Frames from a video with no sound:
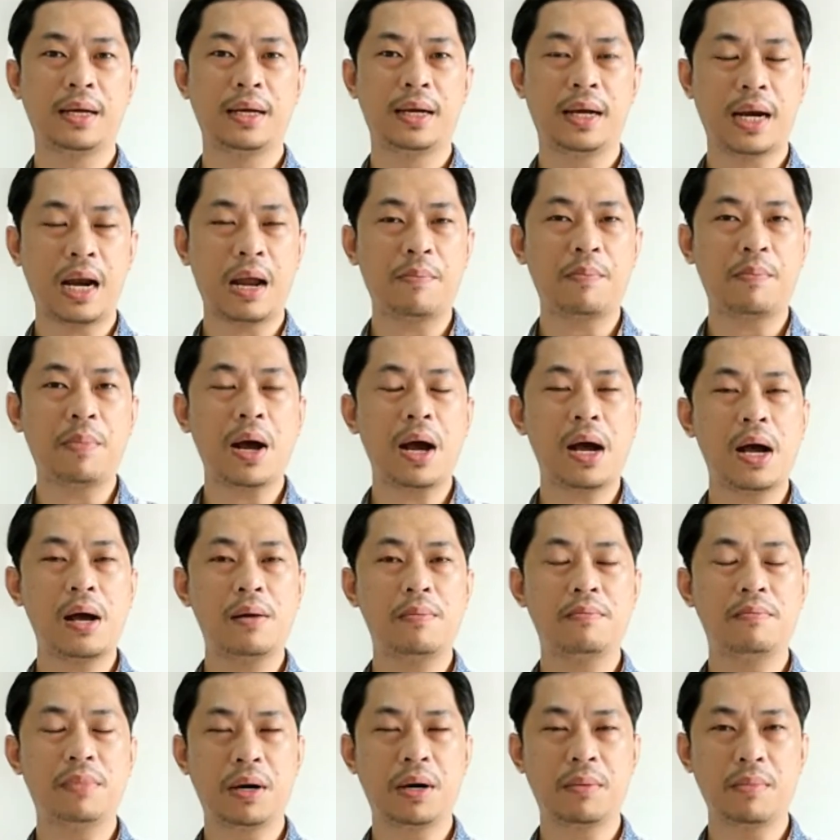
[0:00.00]

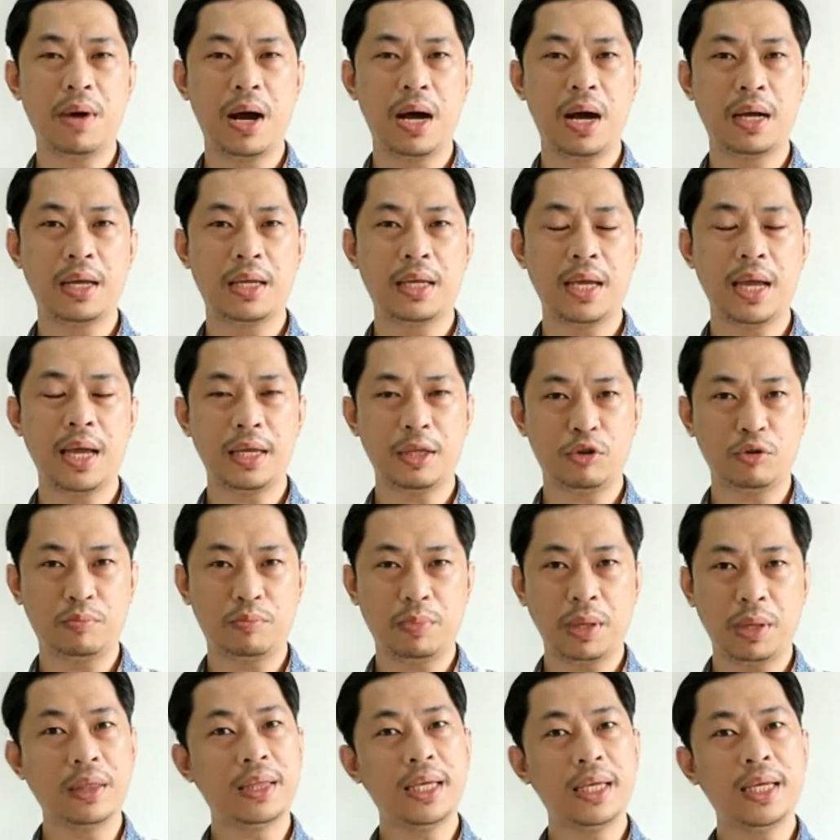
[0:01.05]
Kenapa berbahagia itu
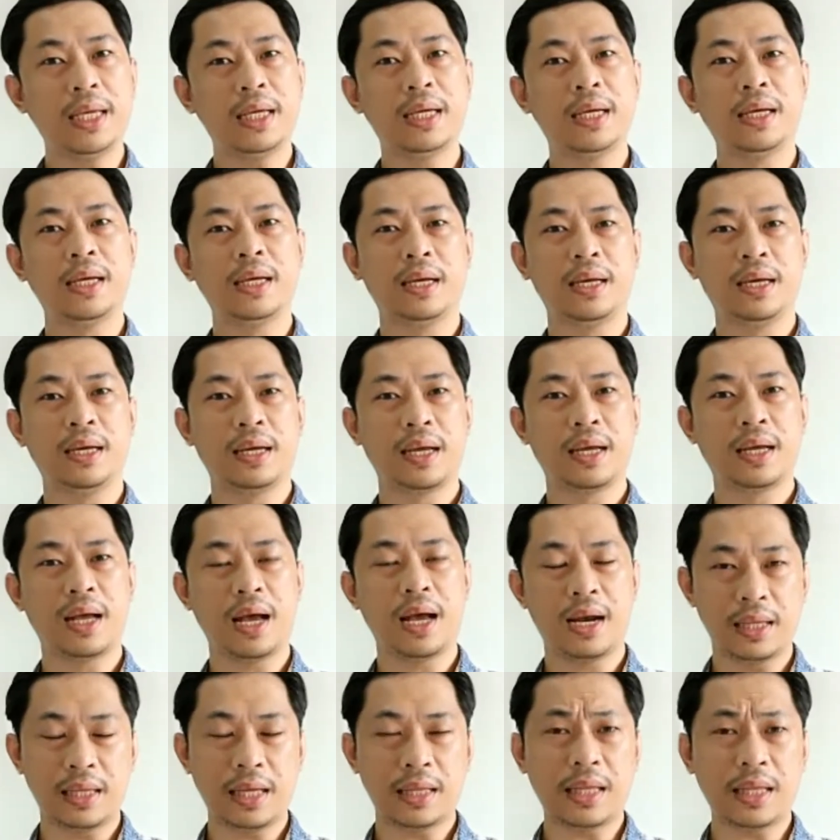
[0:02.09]
penting? Karena
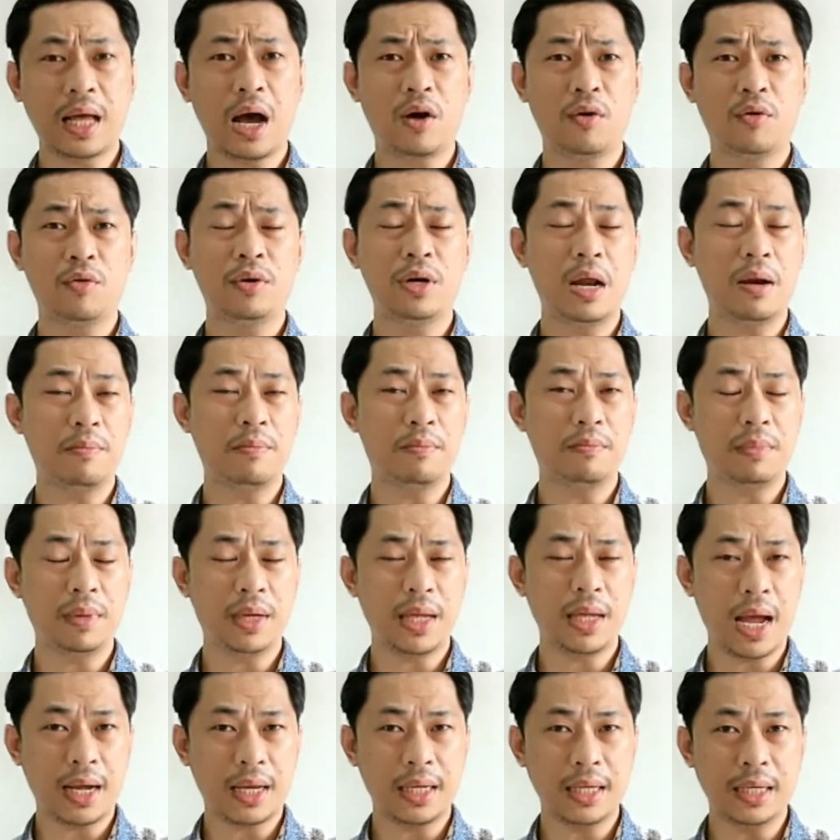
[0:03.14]
kita tahu dan
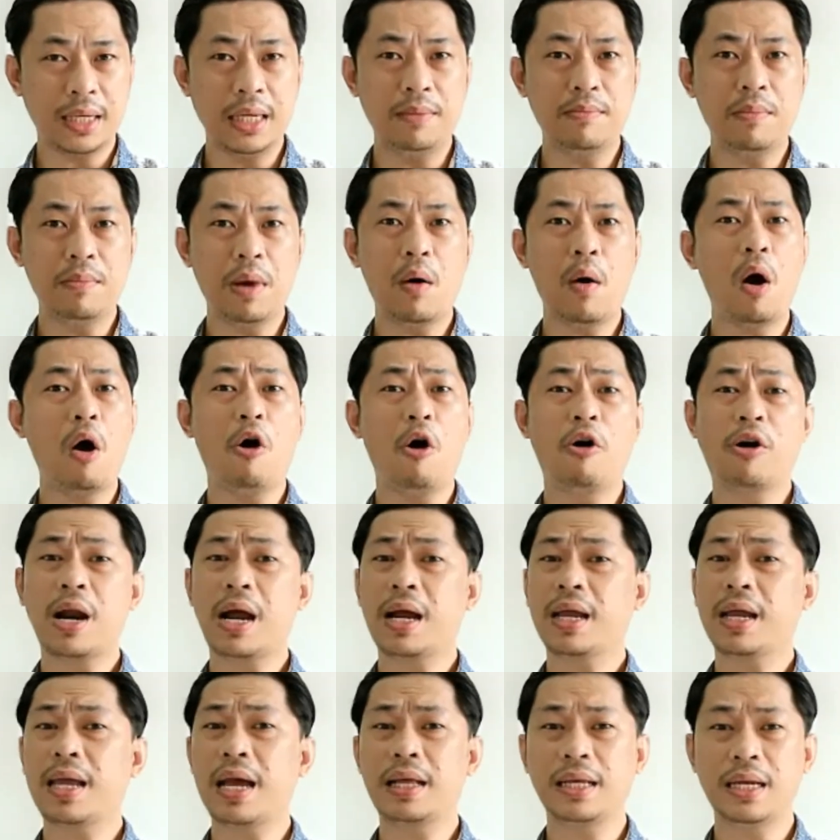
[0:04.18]
meyakini bahwa
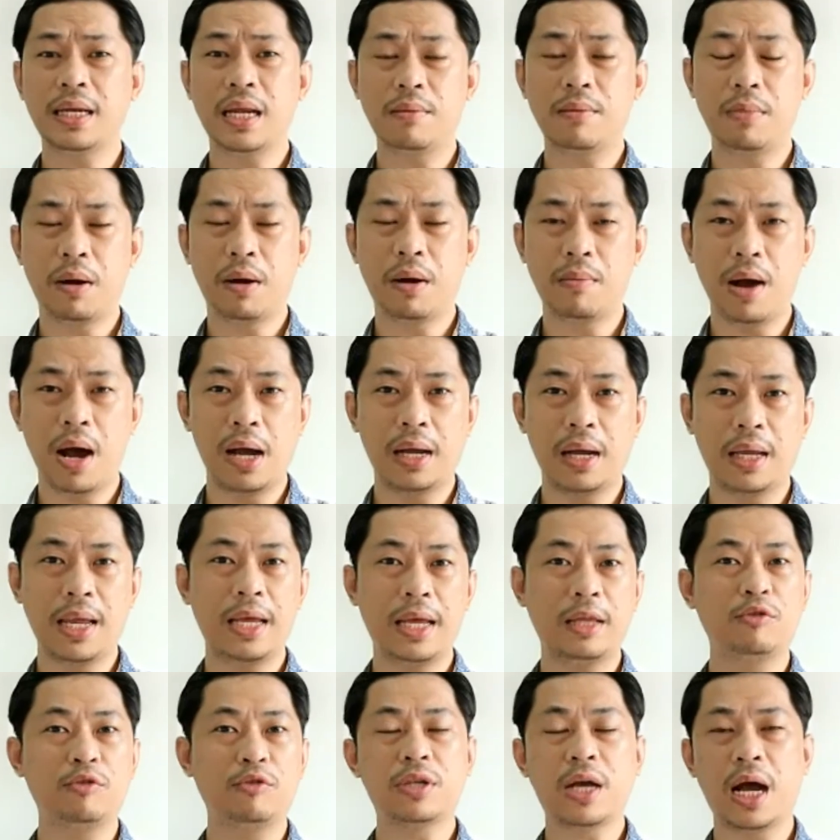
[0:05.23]
orang yang tidak berbahagia
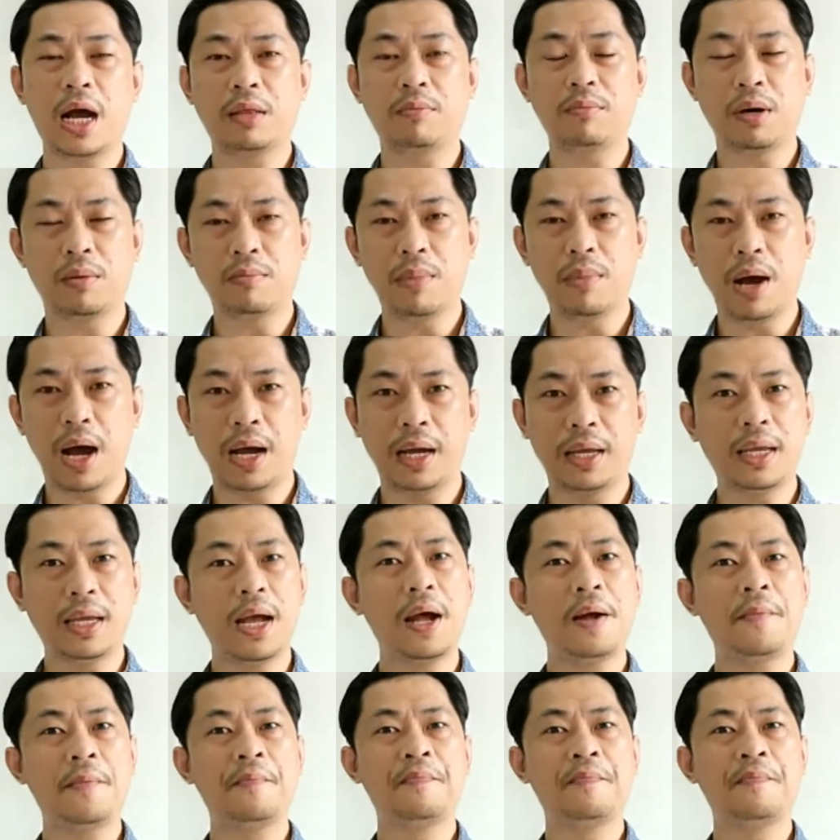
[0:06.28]
itu sangat berbahaya.